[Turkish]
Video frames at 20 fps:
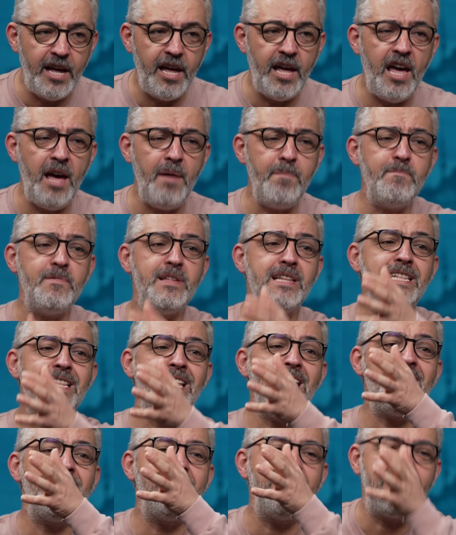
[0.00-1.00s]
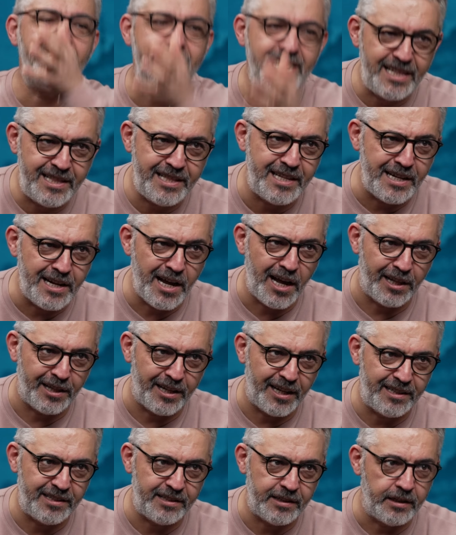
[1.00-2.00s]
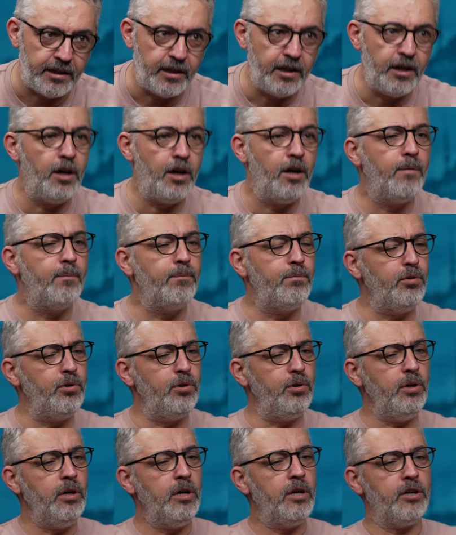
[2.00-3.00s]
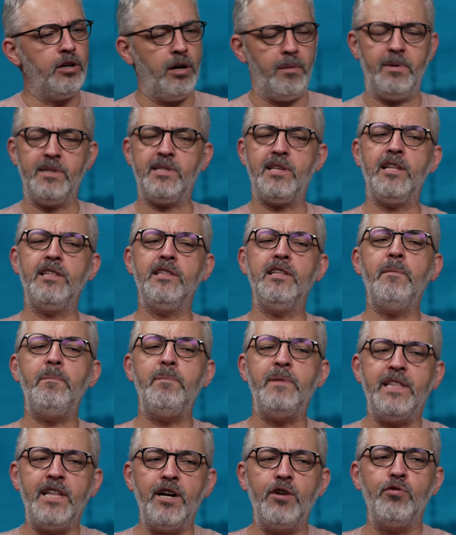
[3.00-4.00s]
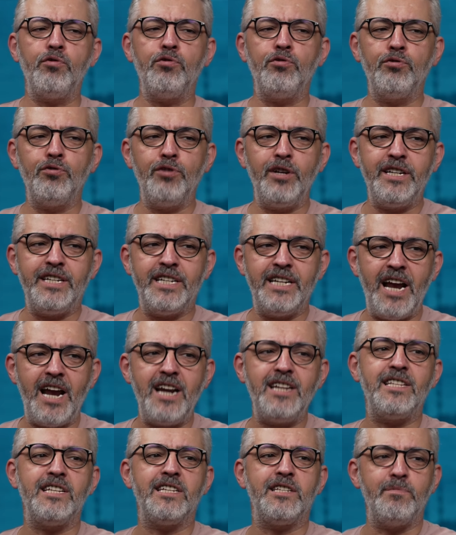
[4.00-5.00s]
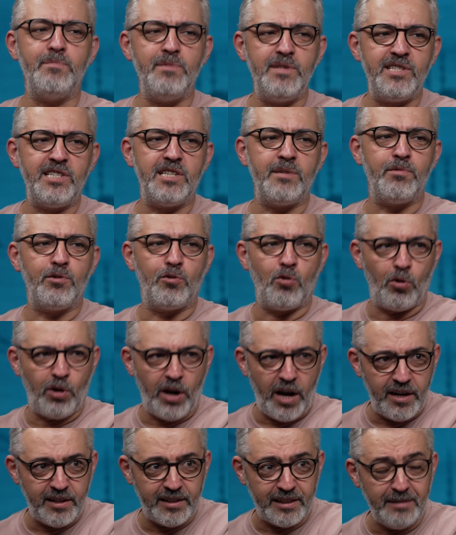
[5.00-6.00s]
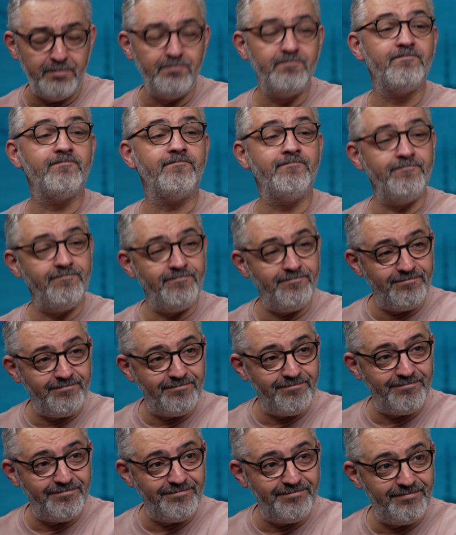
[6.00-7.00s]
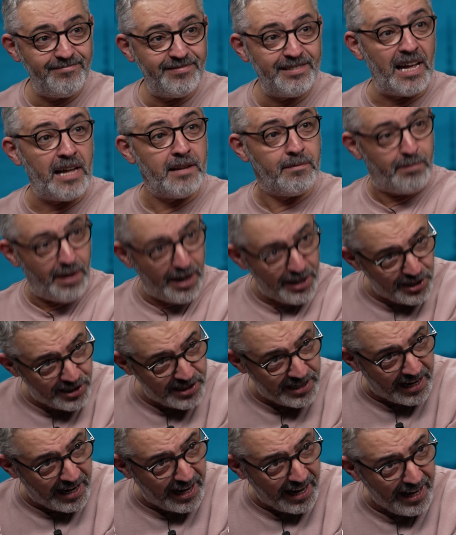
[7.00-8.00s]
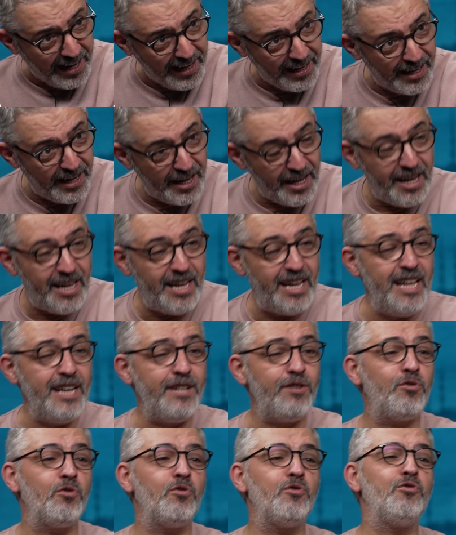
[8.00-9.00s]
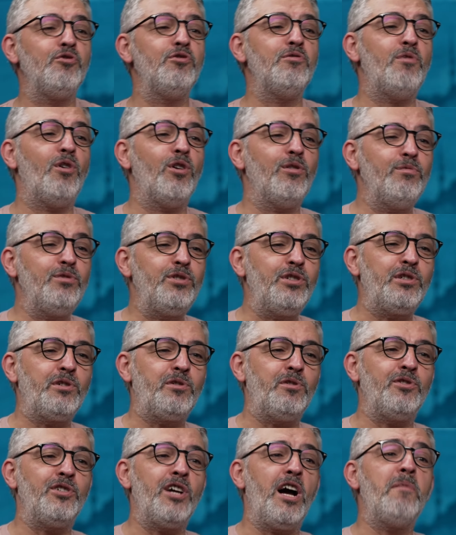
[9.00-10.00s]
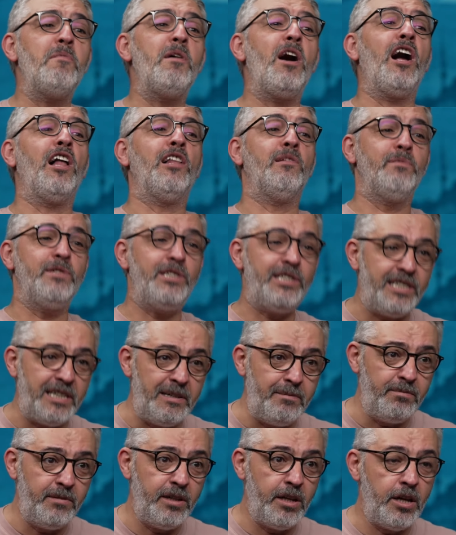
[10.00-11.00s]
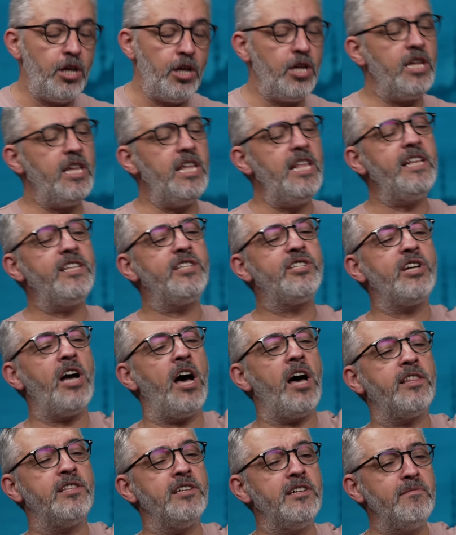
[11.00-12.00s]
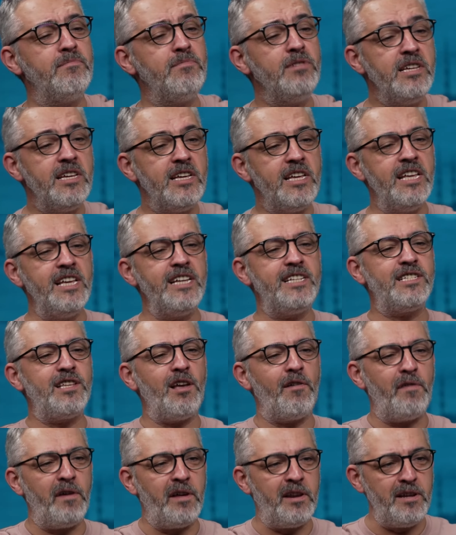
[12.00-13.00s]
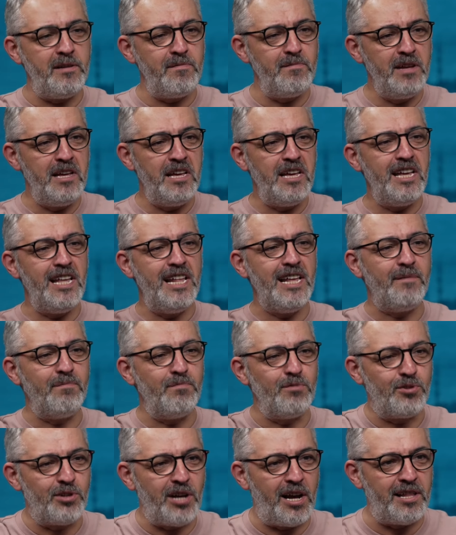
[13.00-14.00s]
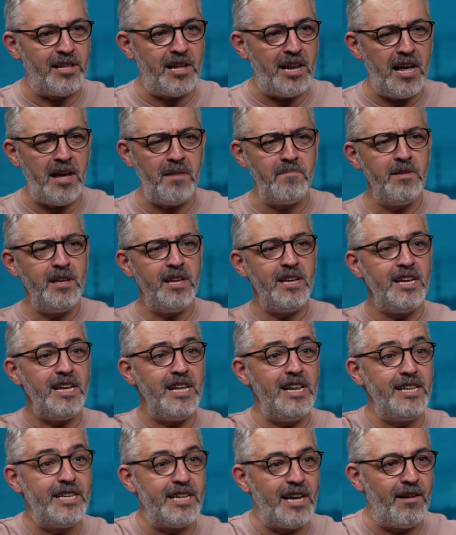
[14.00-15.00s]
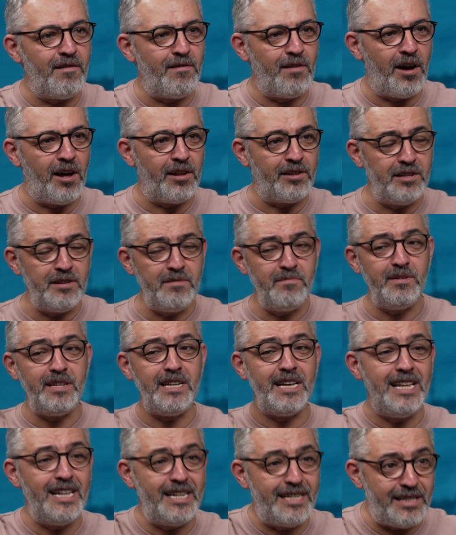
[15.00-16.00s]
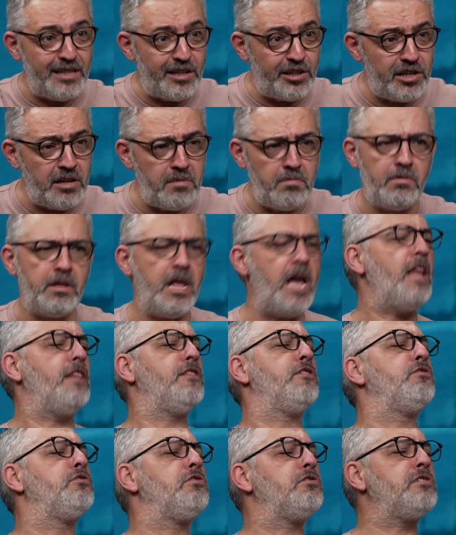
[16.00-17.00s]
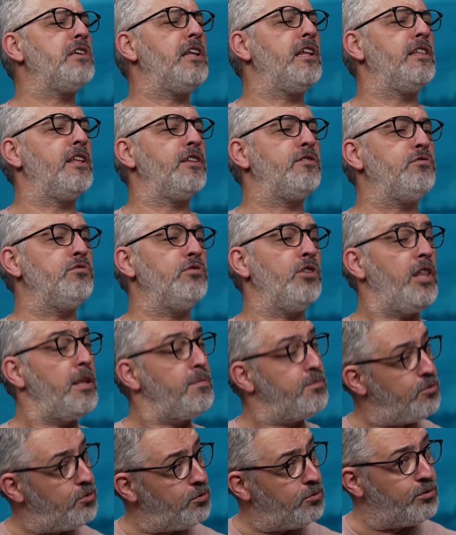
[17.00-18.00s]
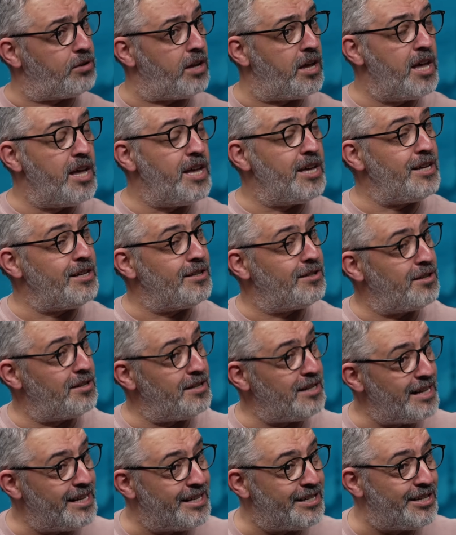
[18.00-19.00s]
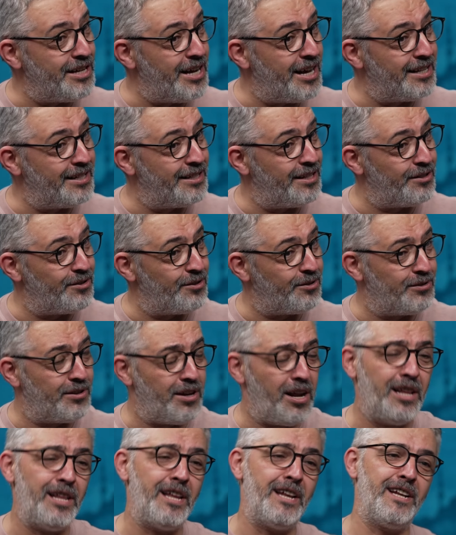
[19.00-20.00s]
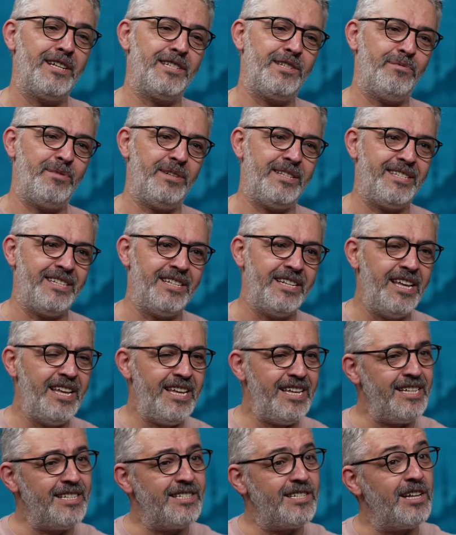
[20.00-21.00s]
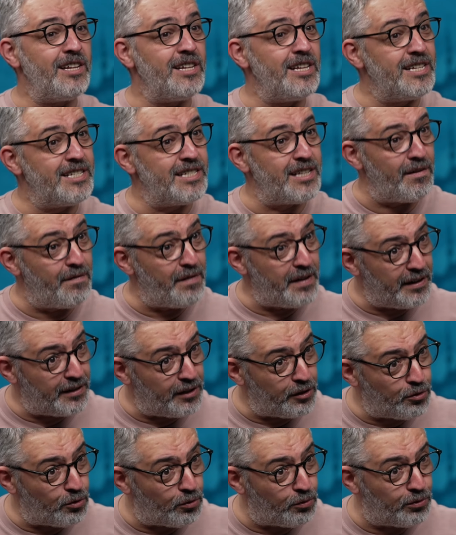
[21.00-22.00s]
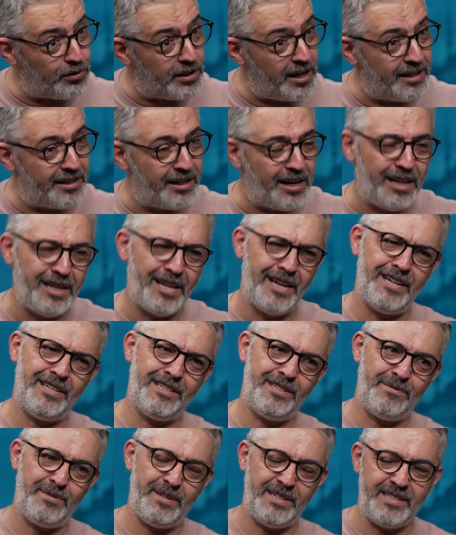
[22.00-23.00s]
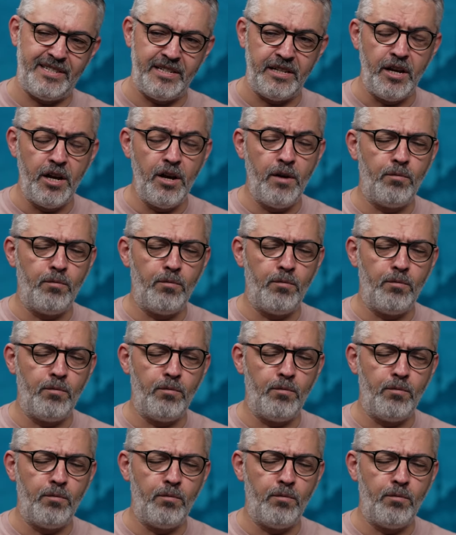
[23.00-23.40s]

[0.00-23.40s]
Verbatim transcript: Hep ne hissettiğini anlattı bu Ramazan'da pide kuyruğuna girerdik mis gibi kokardı hmm, dan başla ilk çocuğum olmuştu kucağıma almıştım İlk cihadım, ilk seferim, ilk mücadelem, ilk evladım, ilk dişim. Ne anlatıyorsan anlat dünyada hepsi çok güzel. İnsanın ilk cihadı da çok güzel. Allah nasip etsin. Amin. İnsanın ilk seferi de çok güzeldir. Tabii. Allah nasip etsin.